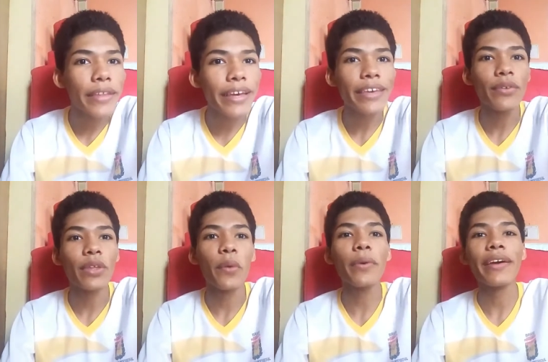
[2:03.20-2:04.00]
né? Que eu
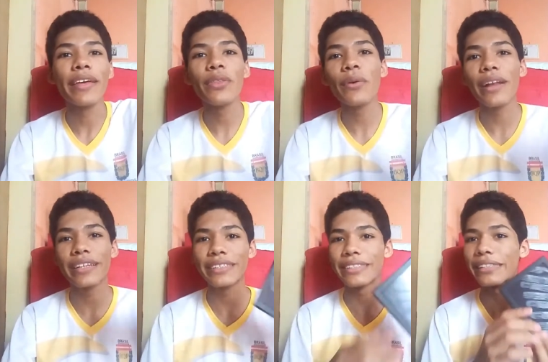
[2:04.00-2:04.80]
tenho um Kindle,
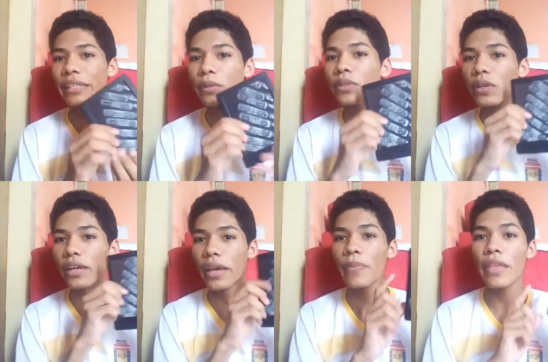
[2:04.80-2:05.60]
graças a Deus,
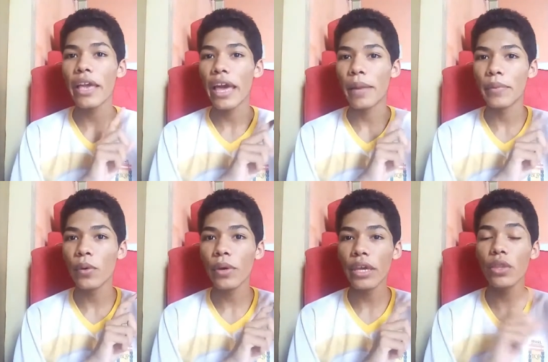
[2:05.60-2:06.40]
ok? Ela me
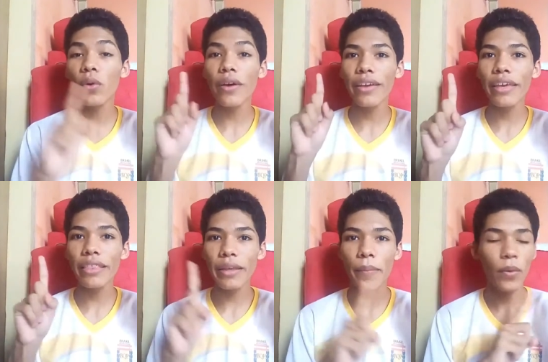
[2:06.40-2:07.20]
deu o Kindle e,
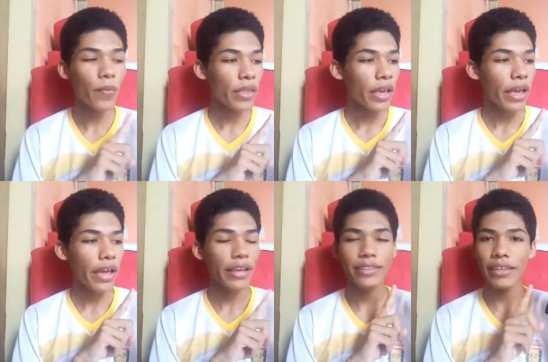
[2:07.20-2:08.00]
tá bom?
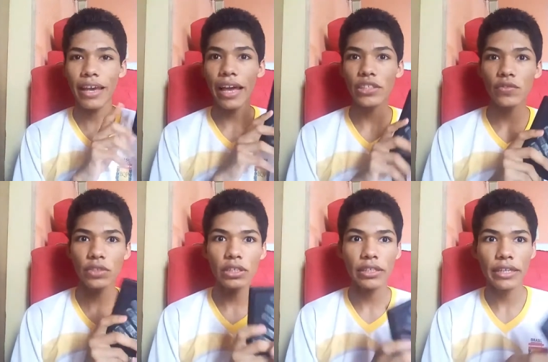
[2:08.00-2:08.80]
É, caso
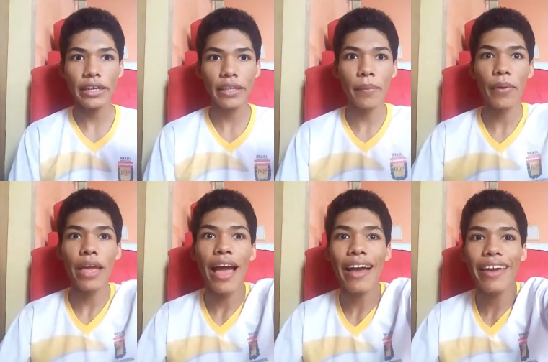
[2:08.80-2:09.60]
você tenha
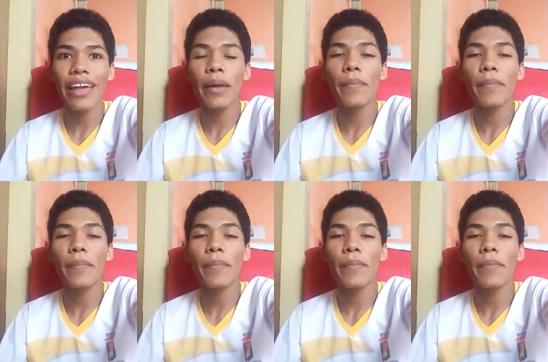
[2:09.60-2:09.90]
também aquela